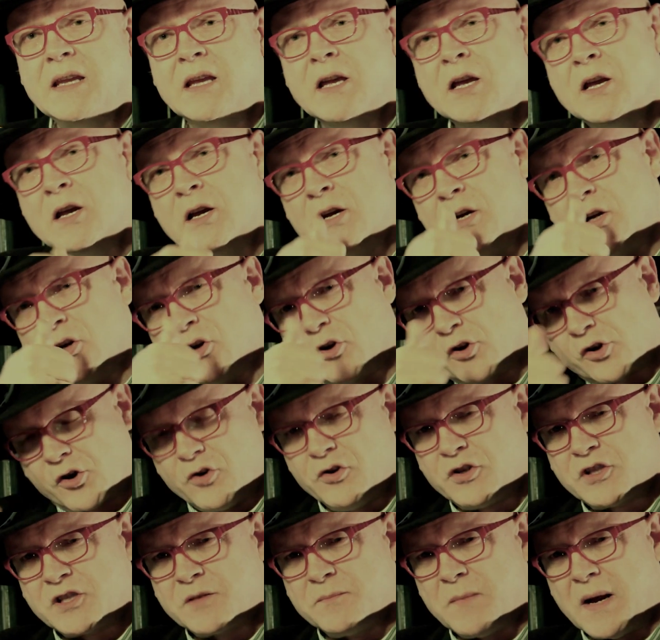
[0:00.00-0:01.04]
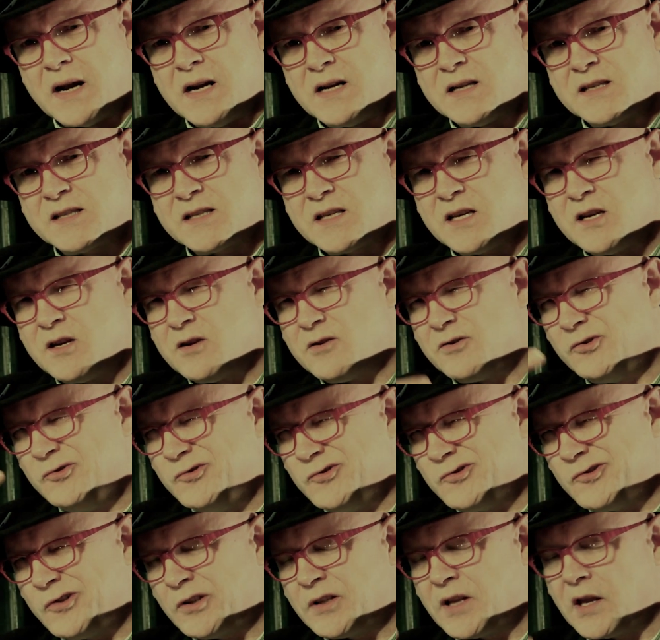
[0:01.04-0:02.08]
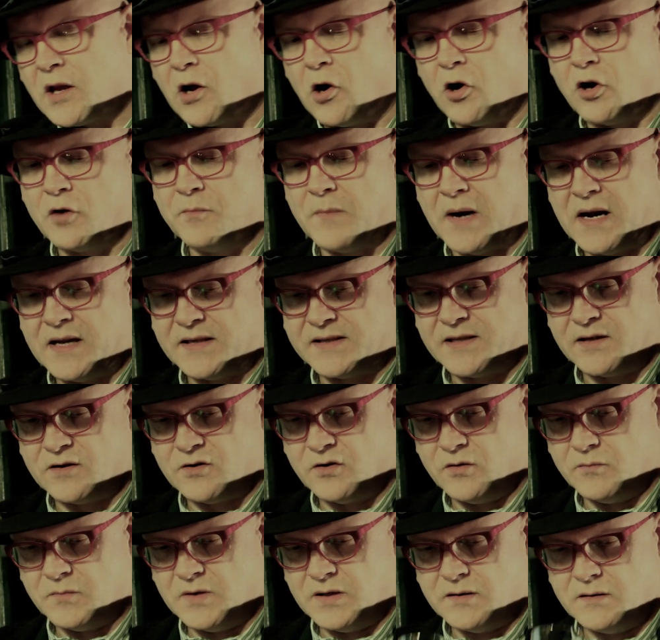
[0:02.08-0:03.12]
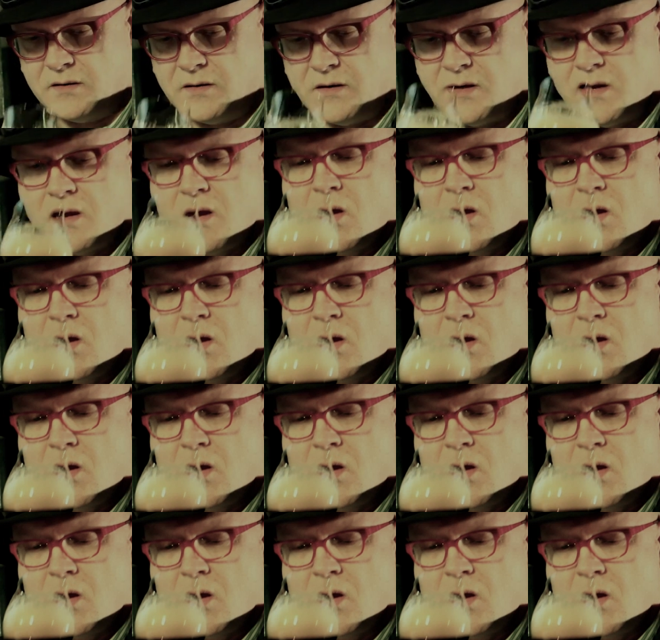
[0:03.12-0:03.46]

die Röstmalze und durch die Rauchmalze kommen.